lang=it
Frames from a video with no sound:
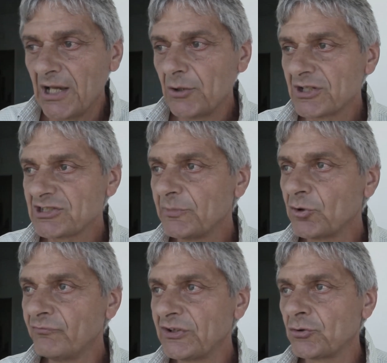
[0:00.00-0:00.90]
Allora,
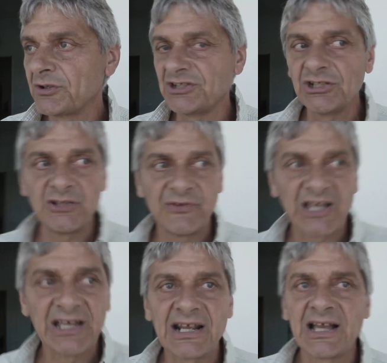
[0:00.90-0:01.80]
semiconvittori
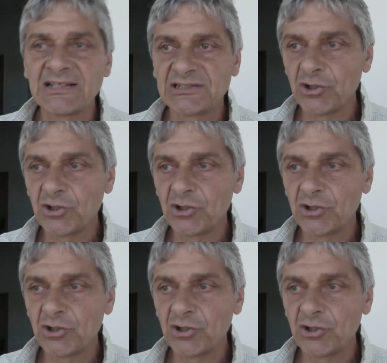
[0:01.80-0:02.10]
significa che i ragazzi